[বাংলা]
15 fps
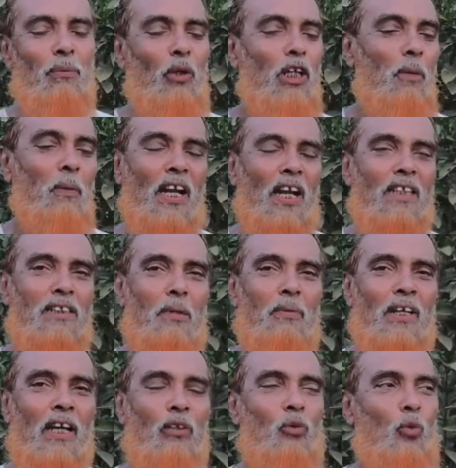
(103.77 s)
বলে পারা যাবে
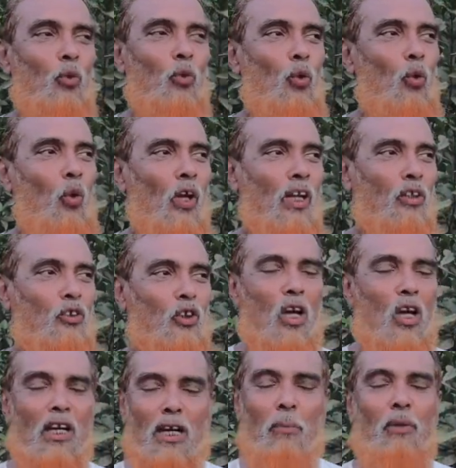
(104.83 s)
না এখন কোনো ঘরের
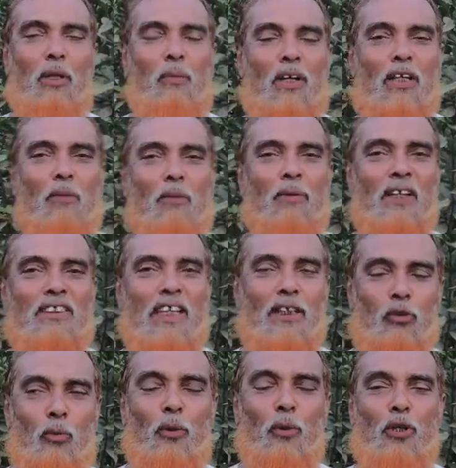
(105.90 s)
সংখ্যা বলে পারা যাবে না যে
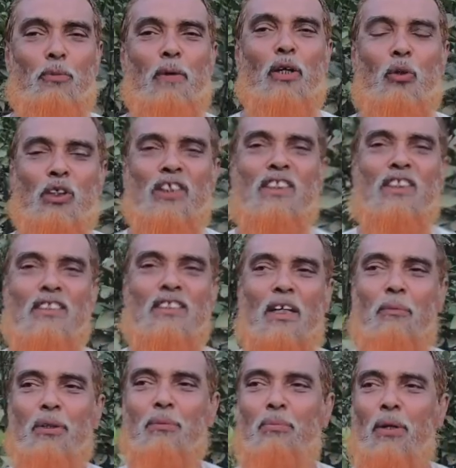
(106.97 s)
এত পরিমাণ হইছে যে
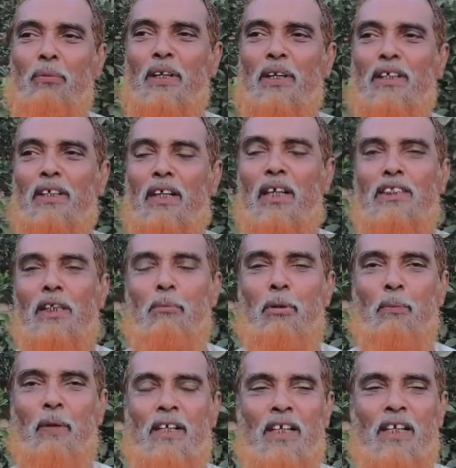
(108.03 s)
আমি এমন কোনো
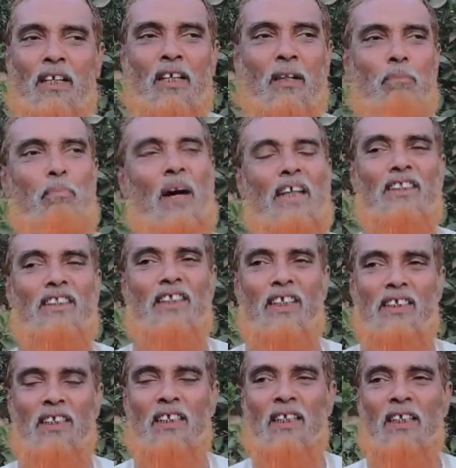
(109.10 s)
বাড়ি নেই যেখানে
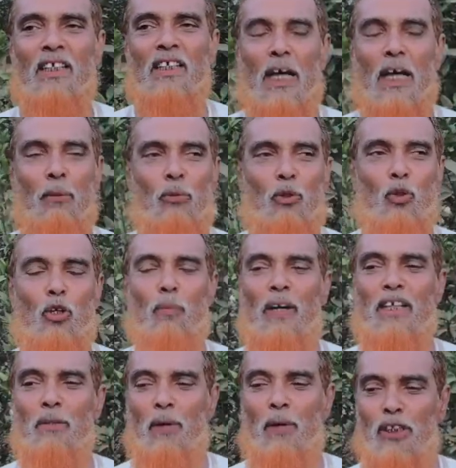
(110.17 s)
নার্সারি নেই এমন কোনো বাড়ি
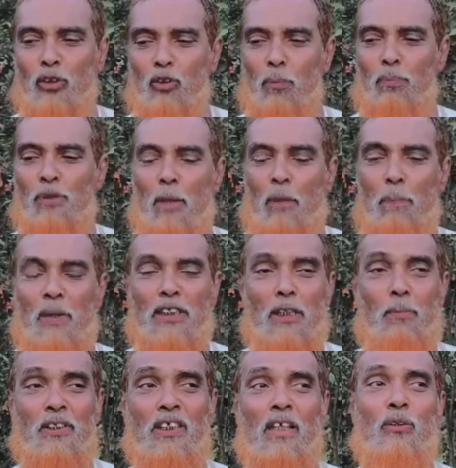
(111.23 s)
নেই বাসুদেবপুর না
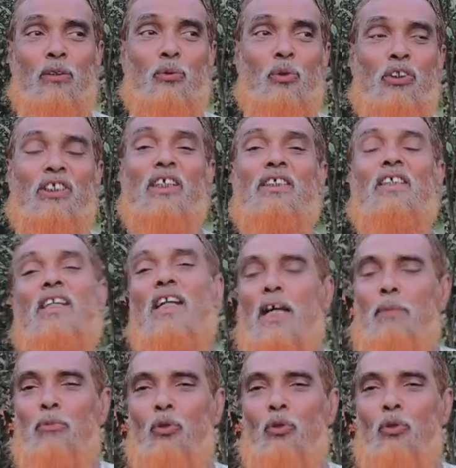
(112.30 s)
পাশাপাশি আরো দুই চারটে গ্রাম